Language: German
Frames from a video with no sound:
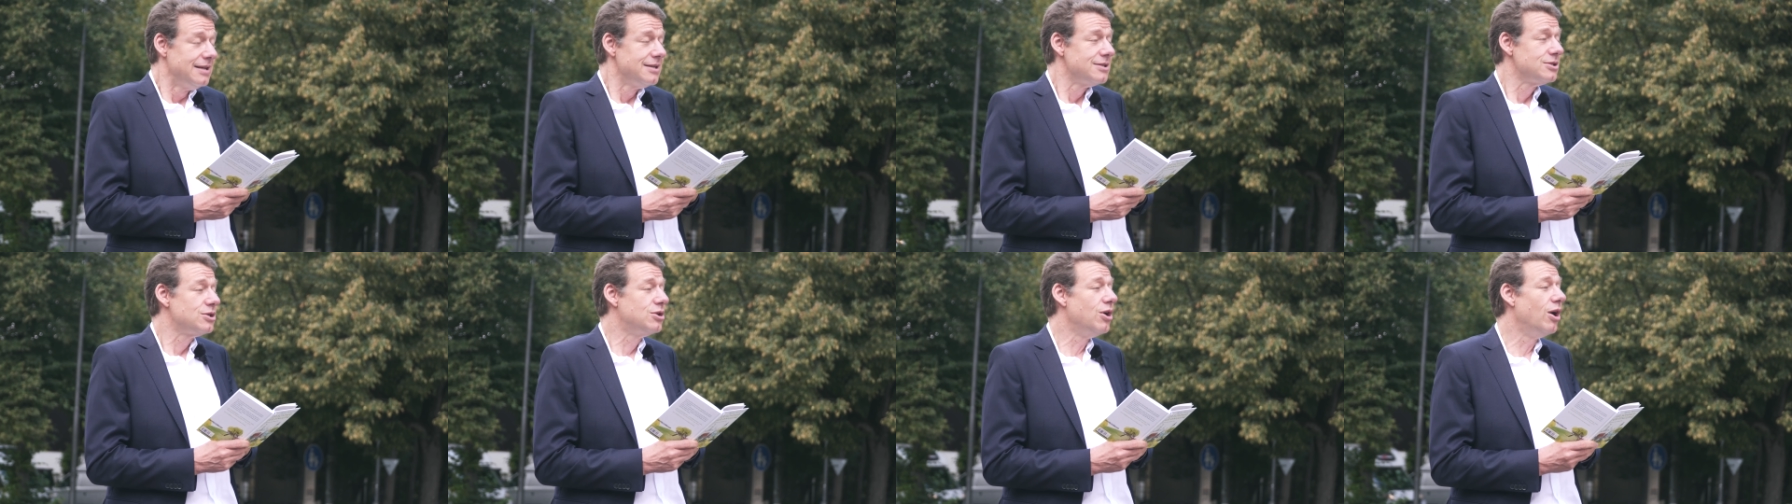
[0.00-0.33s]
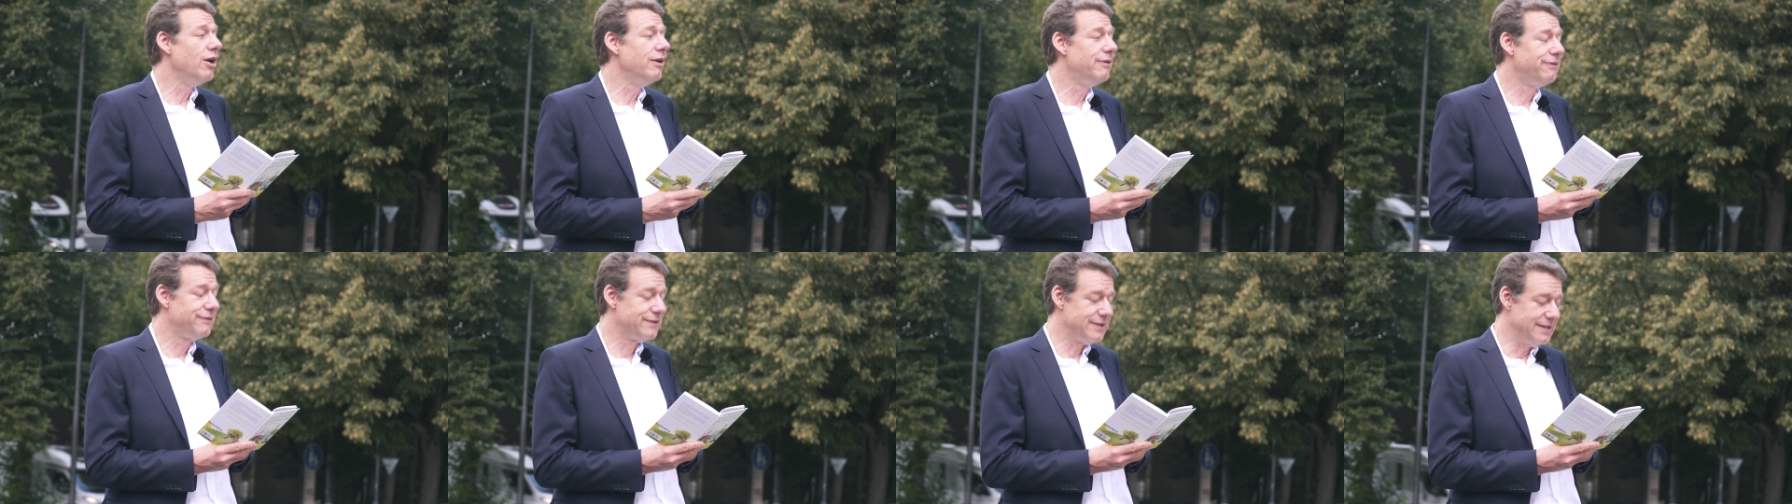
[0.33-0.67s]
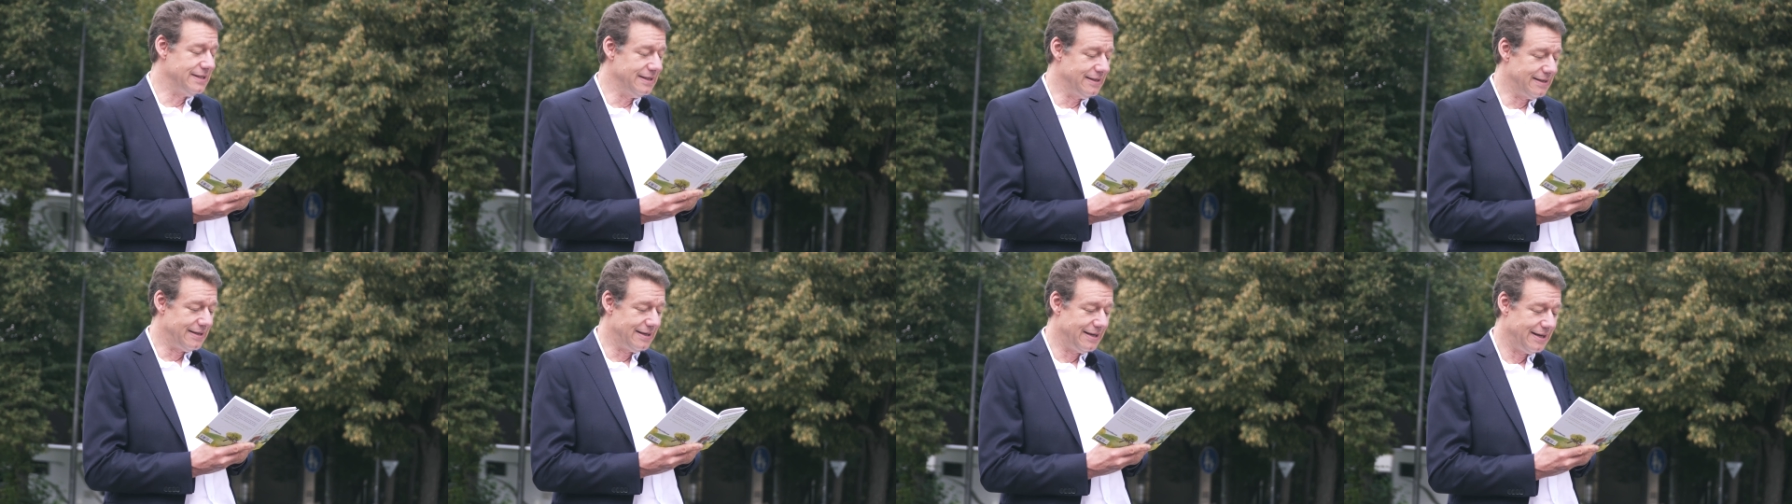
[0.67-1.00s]

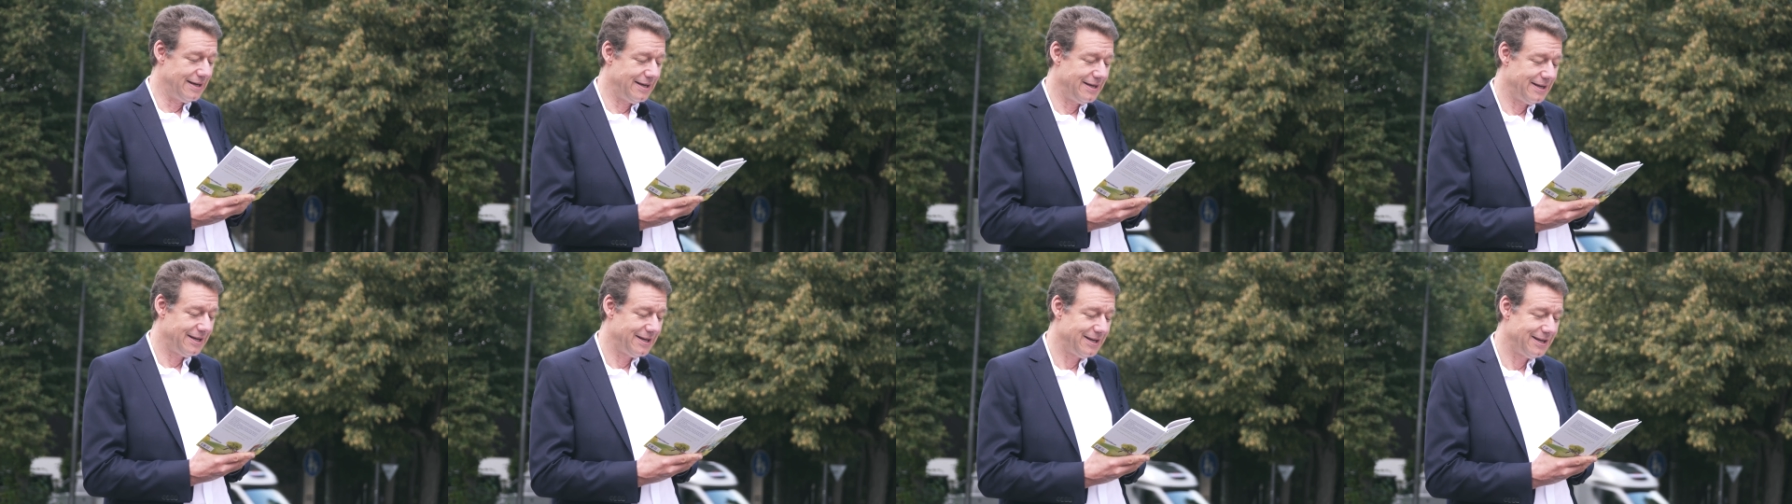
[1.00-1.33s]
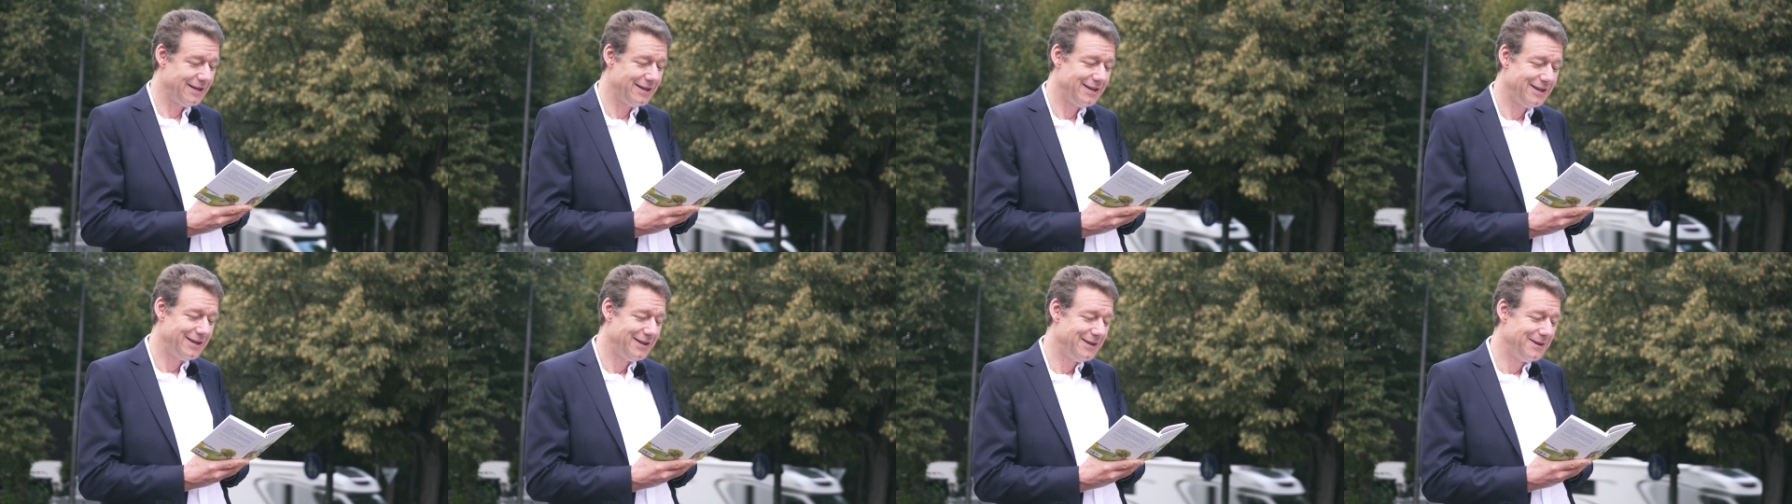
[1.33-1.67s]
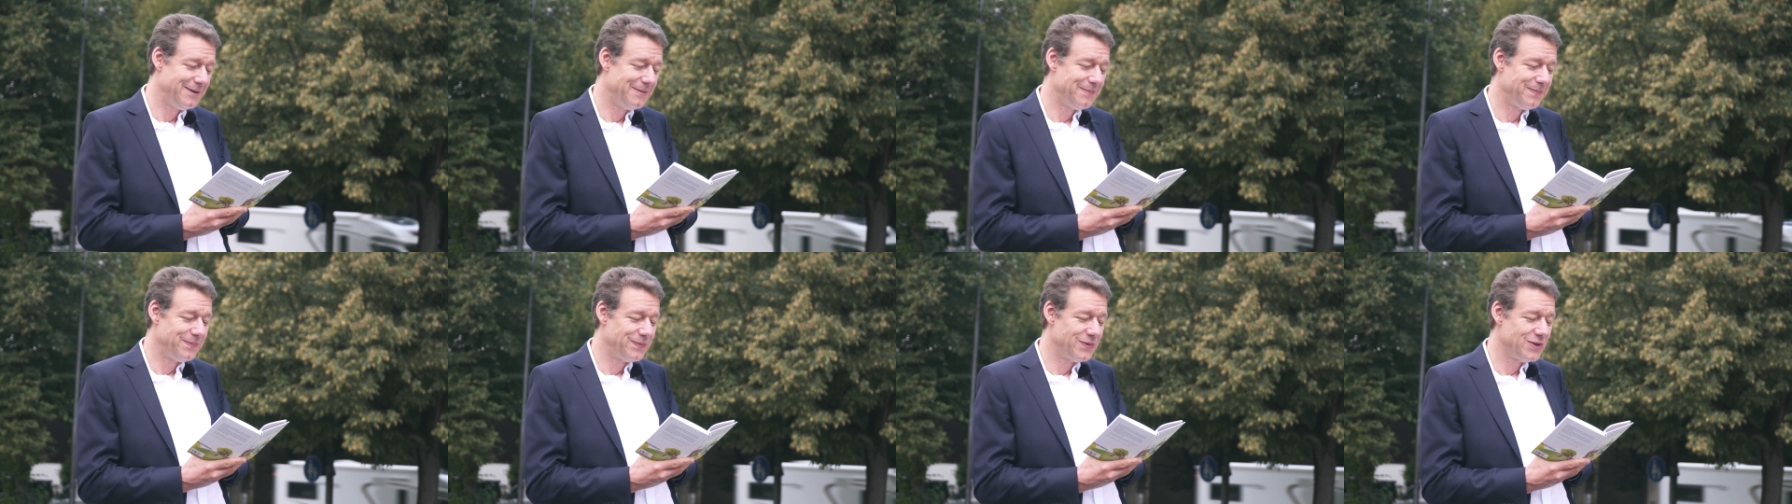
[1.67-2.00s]
Seufzend
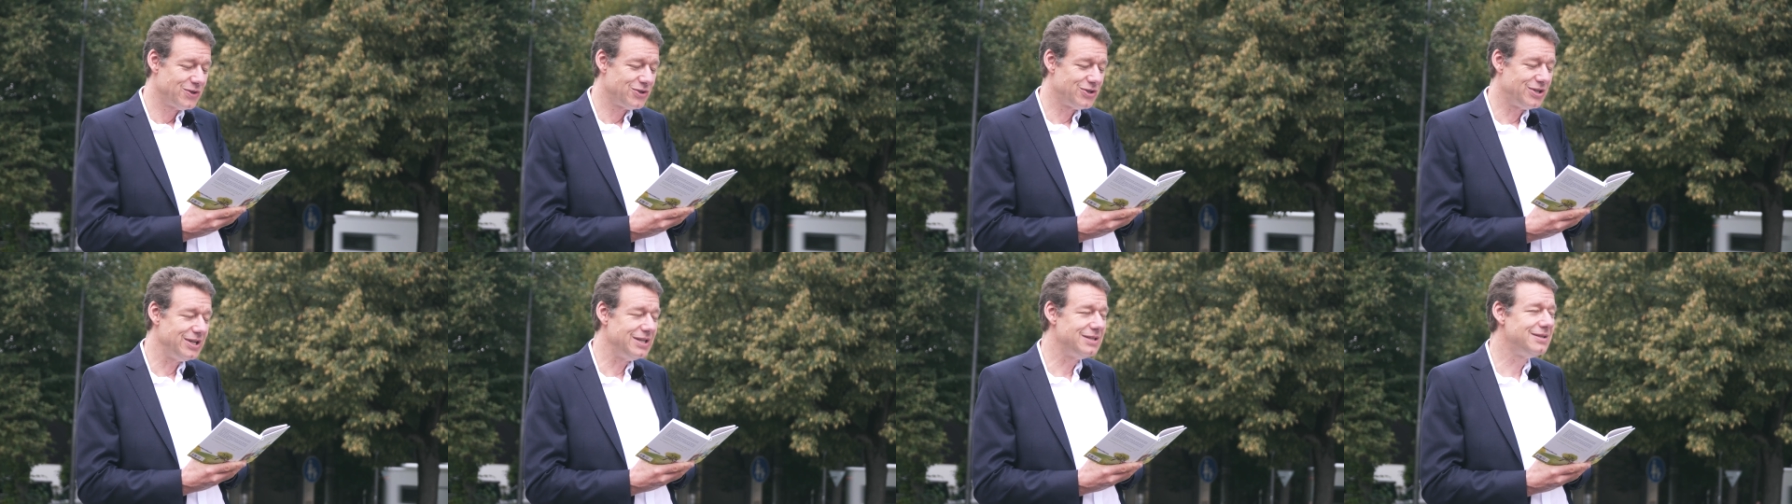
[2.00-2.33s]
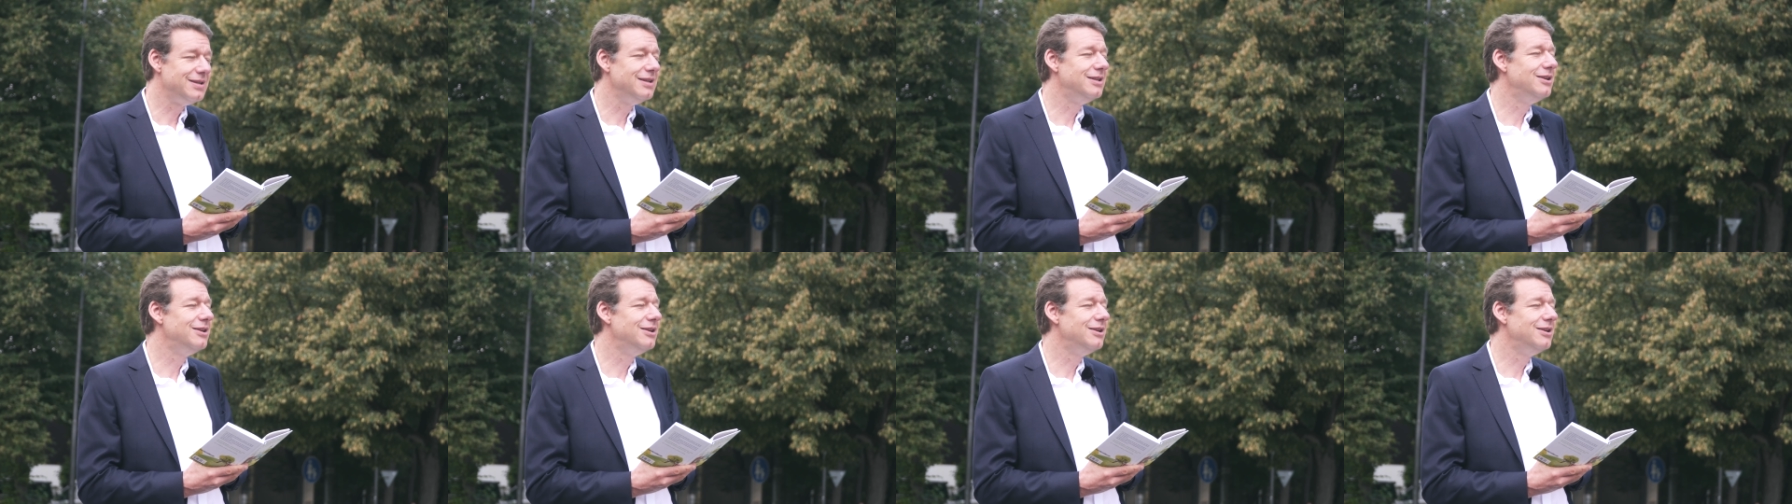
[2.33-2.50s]
stieß